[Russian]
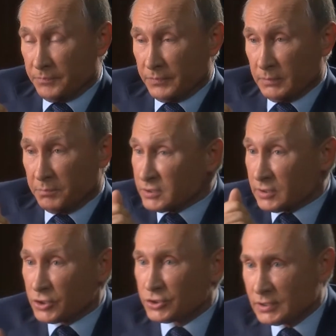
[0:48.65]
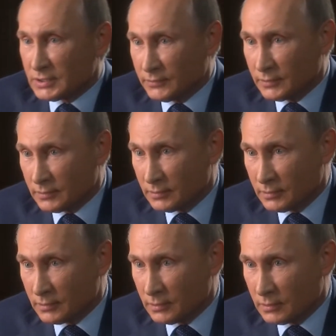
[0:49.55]
без гражданства
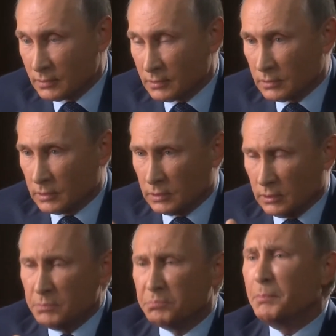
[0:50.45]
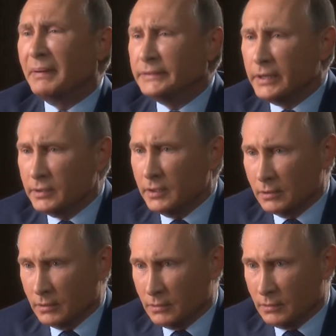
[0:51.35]
и бипатриды,